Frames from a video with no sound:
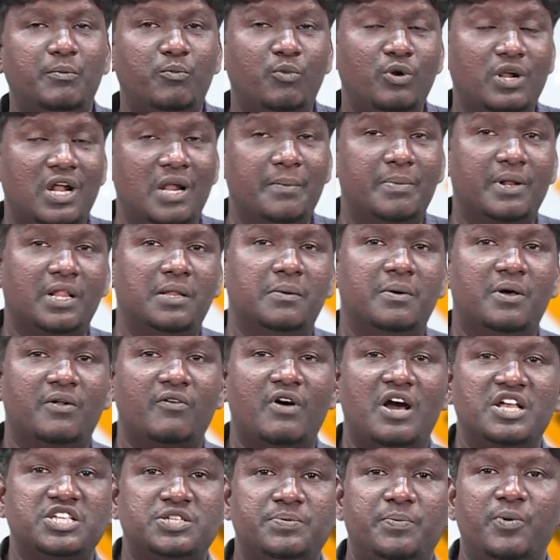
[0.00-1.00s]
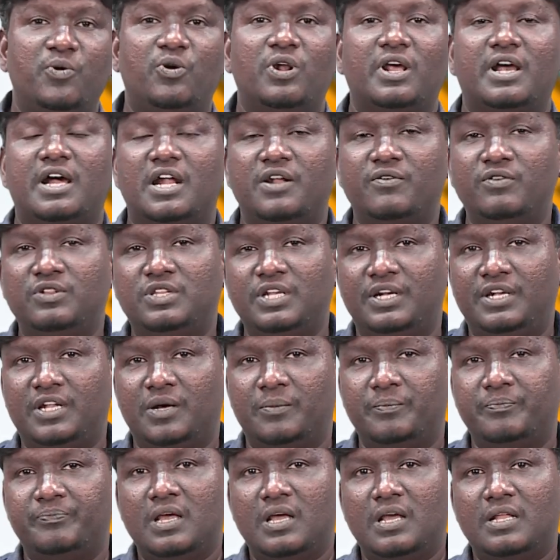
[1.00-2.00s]
முன்னாள் பிரதமர் வாஜ்பேயோட கனவு
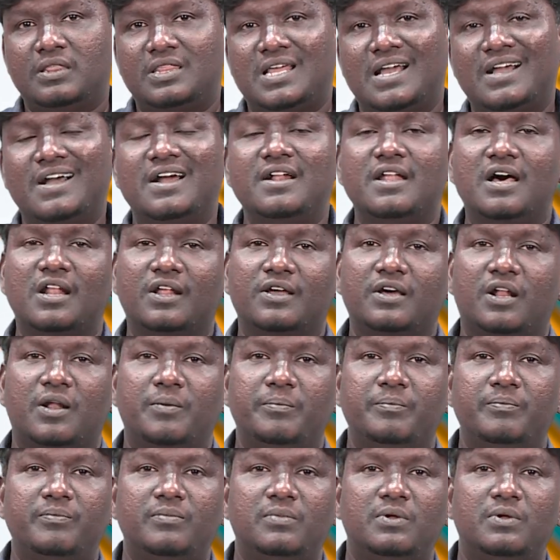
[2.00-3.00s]
திட்டம் தங்க நாற்கரம்